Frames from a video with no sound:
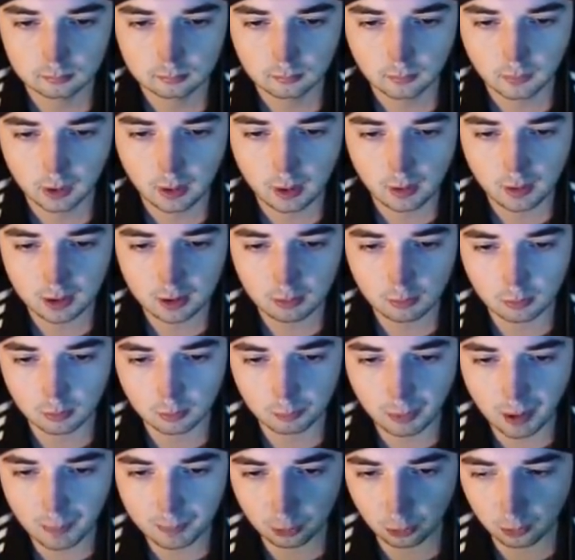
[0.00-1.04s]
Ja, warte,
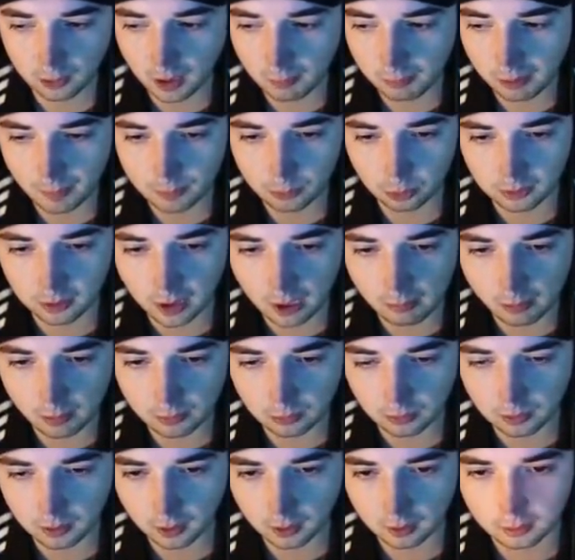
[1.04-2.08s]
bleib warte. du da, bleib du da, bleib
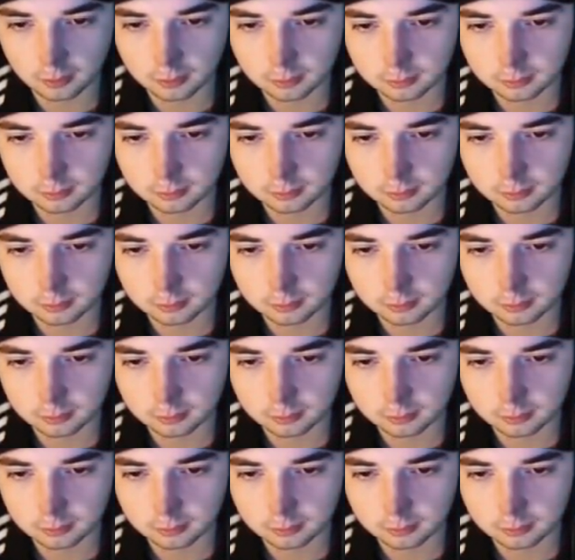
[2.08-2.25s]
du da.